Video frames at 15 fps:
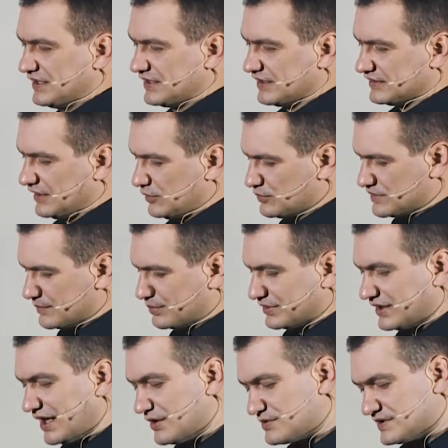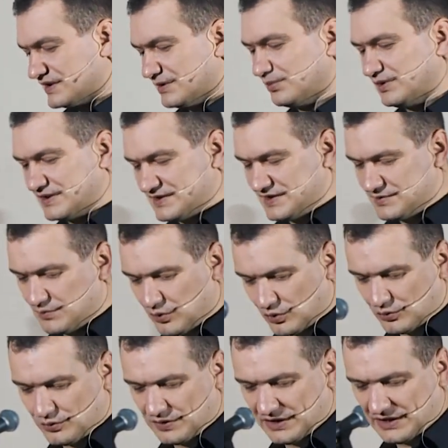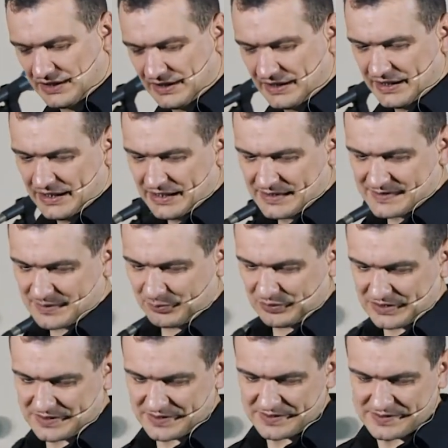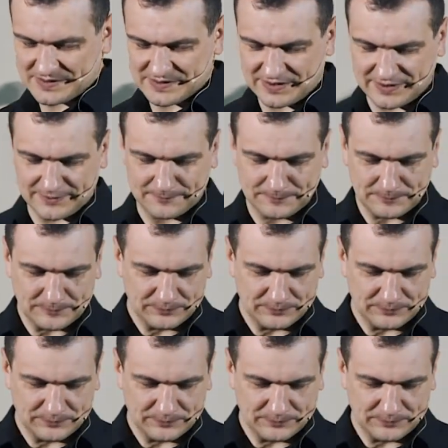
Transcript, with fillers: когда люди пытаются доплатить Богу или заплатить за